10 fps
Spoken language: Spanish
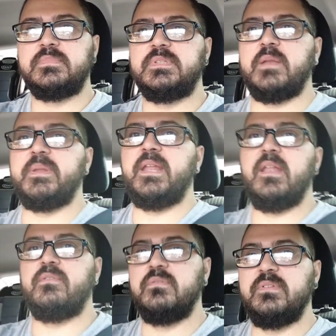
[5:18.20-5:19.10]
Terminé
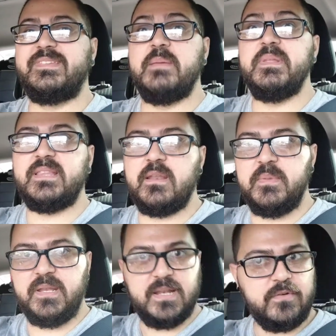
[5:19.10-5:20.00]
la, semi
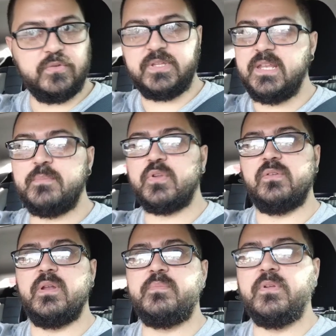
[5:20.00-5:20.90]
terminé la rutina porque
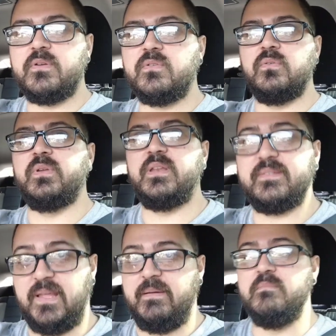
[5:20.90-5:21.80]
no la pude concluir,
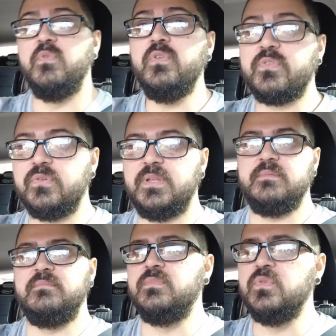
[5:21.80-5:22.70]
estaba muy ruda,
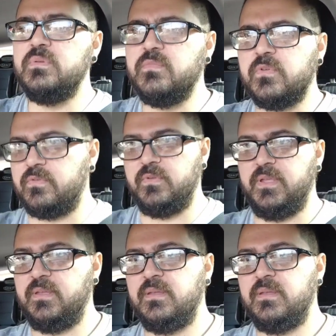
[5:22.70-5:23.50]
muy, muy ruda.